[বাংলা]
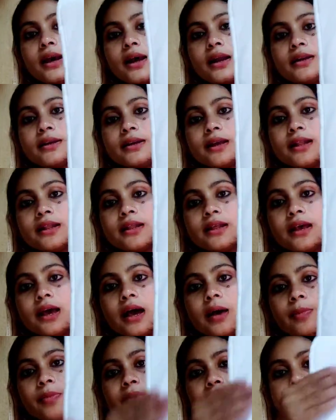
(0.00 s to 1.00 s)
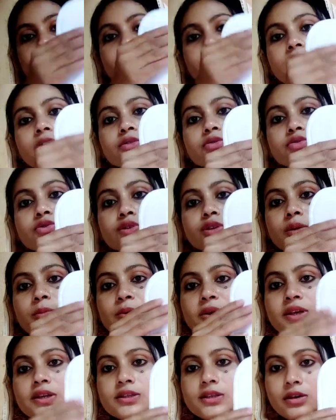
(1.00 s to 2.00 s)
লেয়ারটাতে আপনি যদি
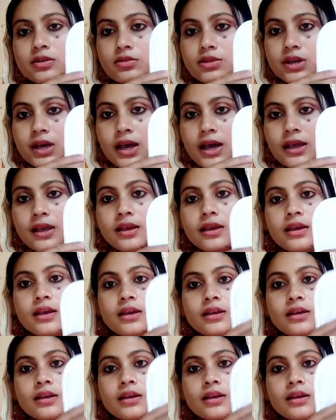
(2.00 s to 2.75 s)
ভিজেও যায়